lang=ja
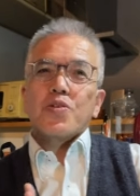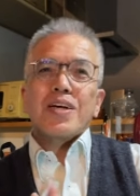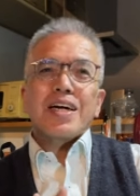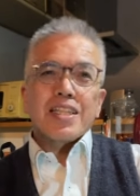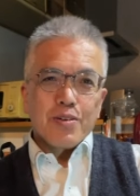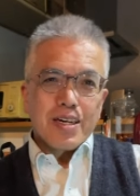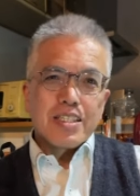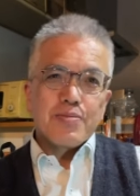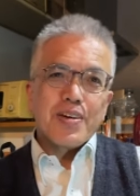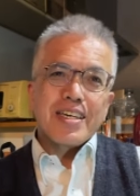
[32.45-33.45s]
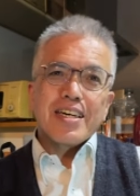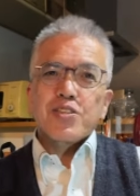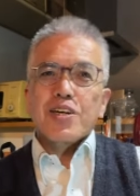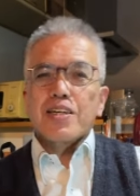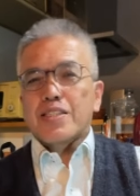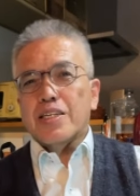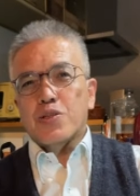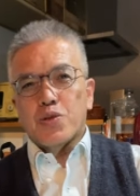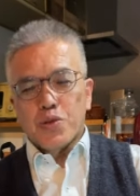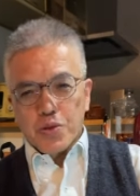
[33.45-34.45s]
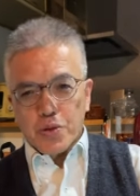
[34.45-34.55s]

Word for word: の中では一番安かったとい